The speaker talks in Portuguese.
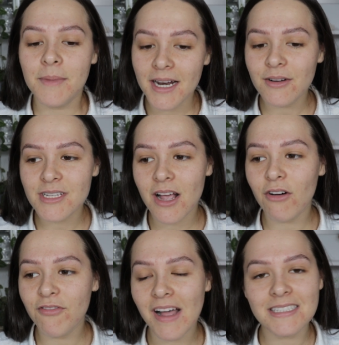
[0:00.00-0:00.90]
Primeira coisa que
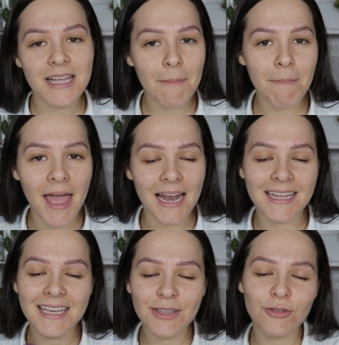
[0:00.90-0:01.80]
eu faço é a
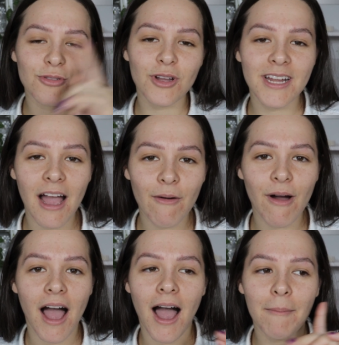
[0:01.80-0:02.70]
pele. E no
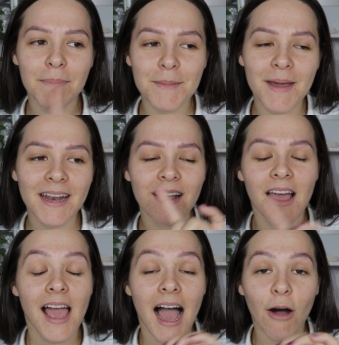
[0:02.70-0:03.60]
tutorial, a primeira,
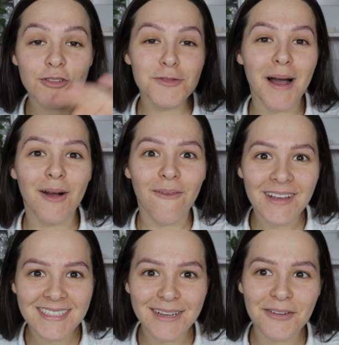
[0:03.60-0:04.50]
a última
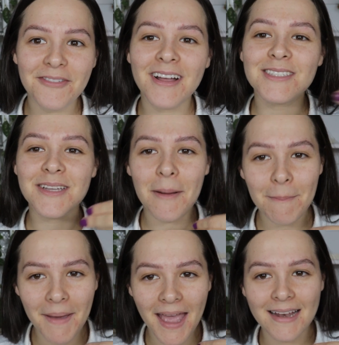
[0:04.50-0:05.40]
coisa que eu faço é a
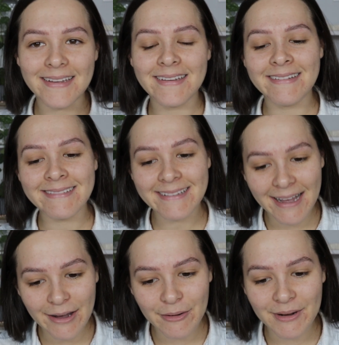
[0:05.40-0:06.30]
pele.
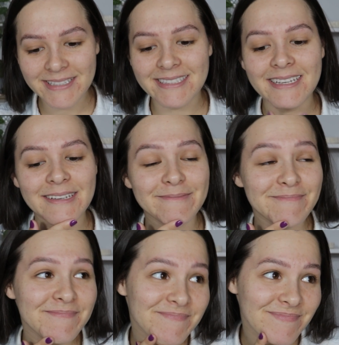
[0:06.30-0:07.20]
Então,
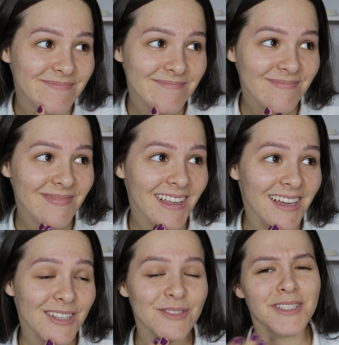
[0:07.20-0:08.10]
assim,
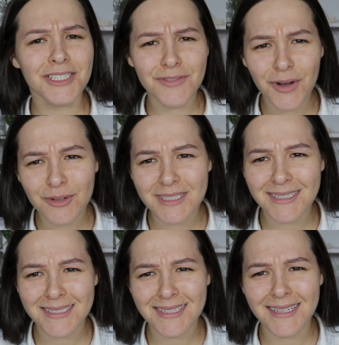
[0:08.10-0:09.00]
não sei se eu vou
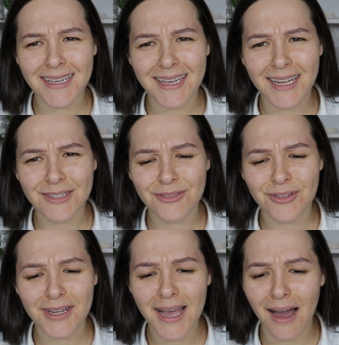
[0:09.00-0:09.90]
conseguir seguir aquele
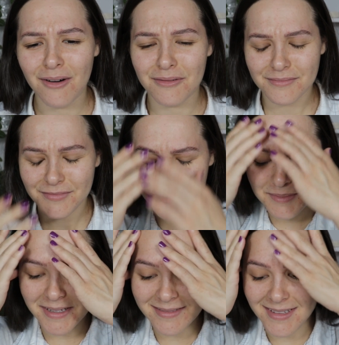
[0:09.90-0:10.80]
tutorial.
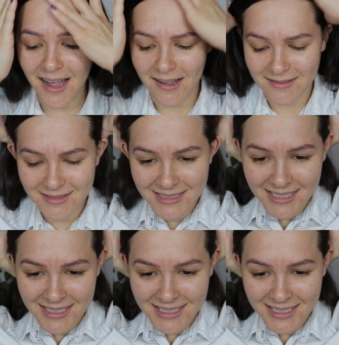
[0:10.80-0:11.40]
Vamos tentar.